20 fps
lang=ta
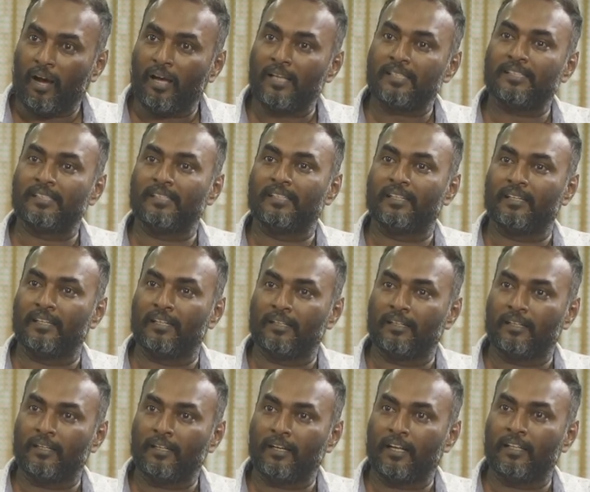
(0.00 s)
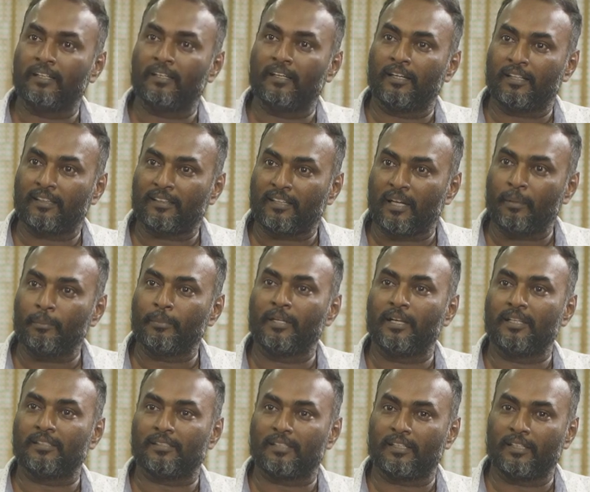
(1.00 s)
ஆசிரியர் என்ன அதுக்கான தலைமை
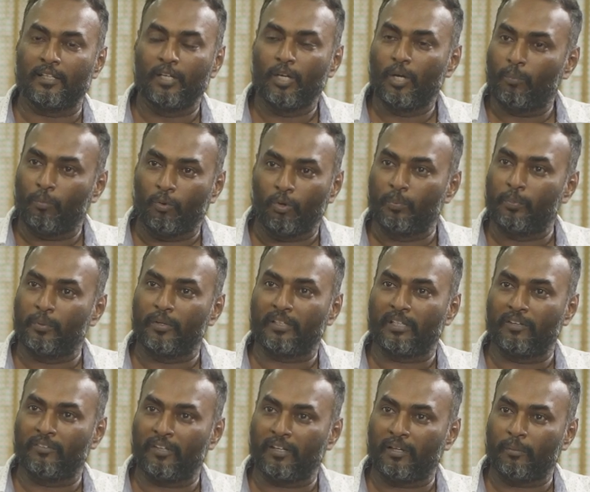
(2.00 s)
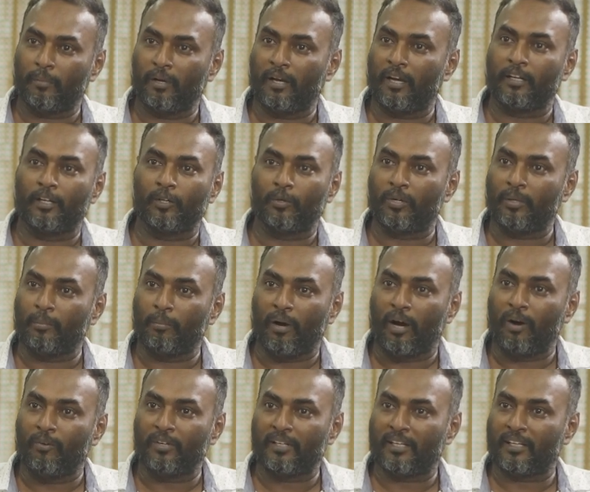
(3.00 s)
ஆசிரியர் பொறுப்பேற்க வேணாமா அங்கே இருக்கக்கூடிய
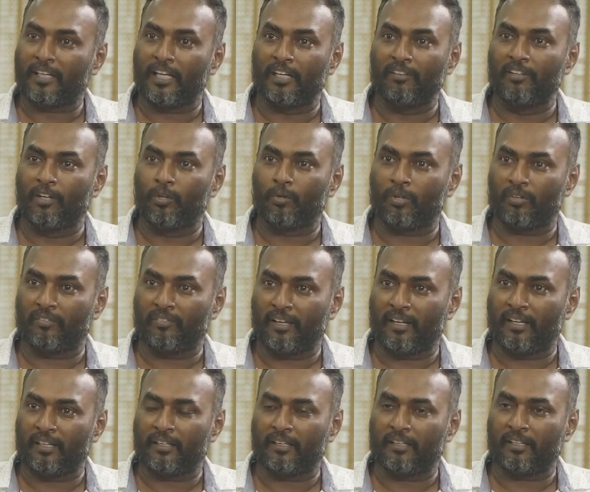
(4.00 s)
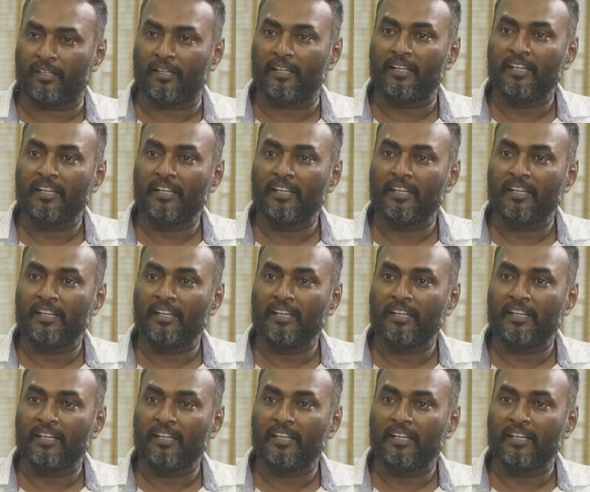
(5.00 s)
மாவட்ட கல்வியாளரோட வேலை என்ன